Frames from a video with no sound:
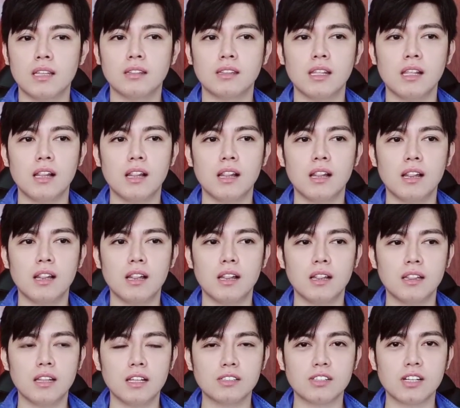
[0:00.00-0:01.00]

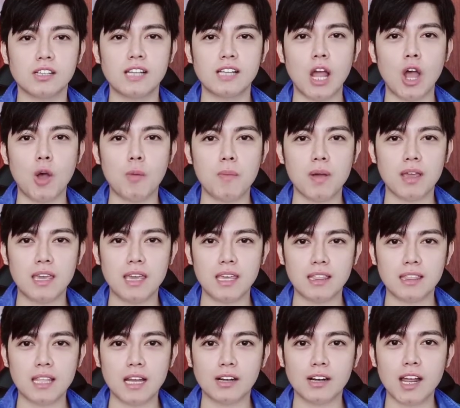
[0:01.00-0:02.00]
until nag-start na ako
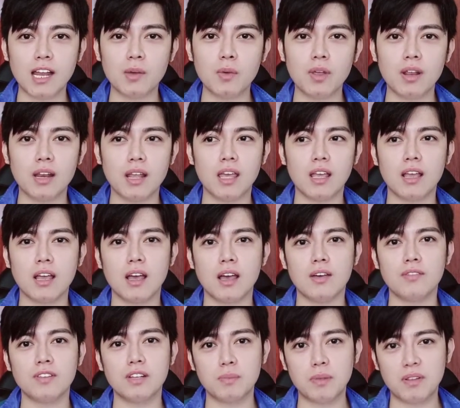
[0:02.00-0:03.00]
mag-hit ng runway like
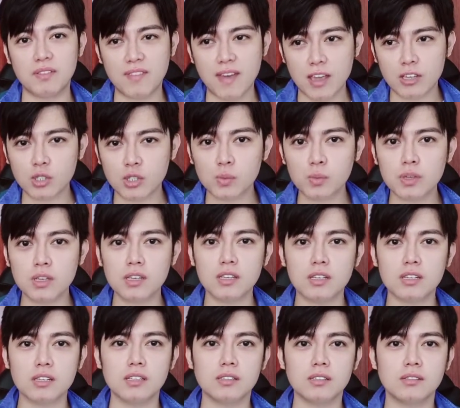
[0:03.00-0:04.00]
uh, Philippine Fashion
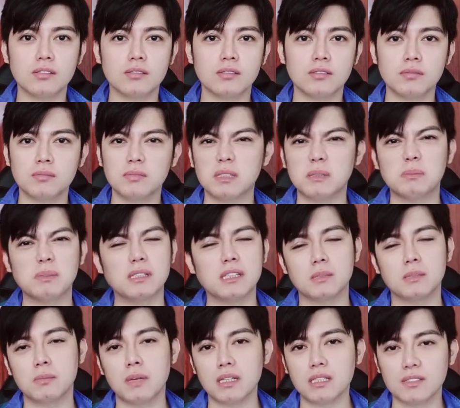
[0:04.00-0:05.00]
Week,
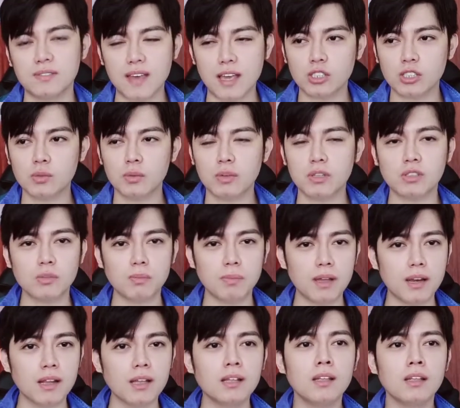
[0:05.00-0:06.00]
Filipinas Men's Fashion Week. So
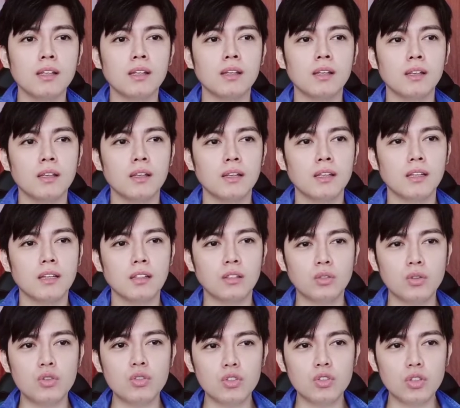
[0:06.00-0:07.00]
parang
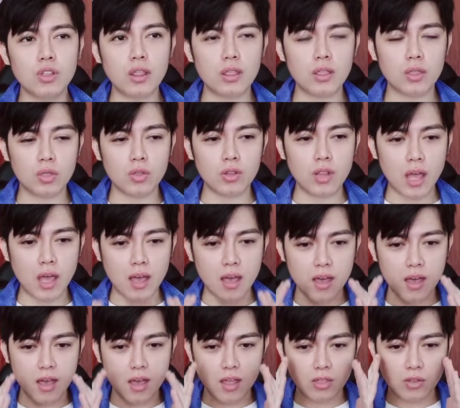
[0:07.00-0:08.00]
dun dun
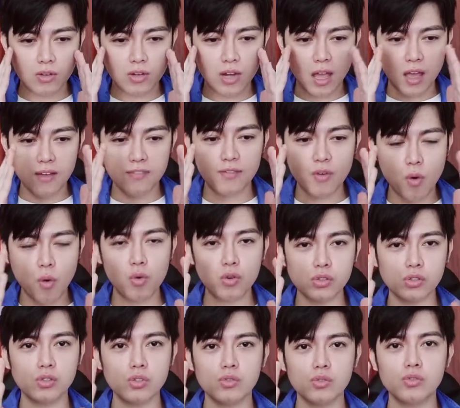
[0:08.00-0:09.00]
naka dun
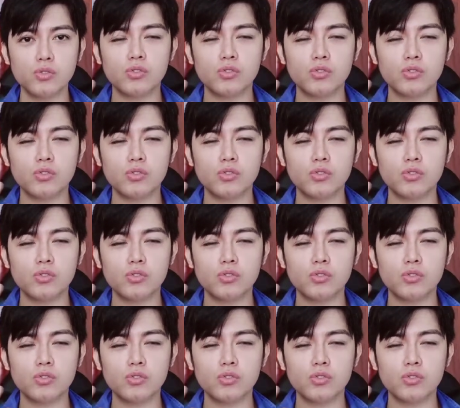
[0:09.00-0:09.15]
naka-focus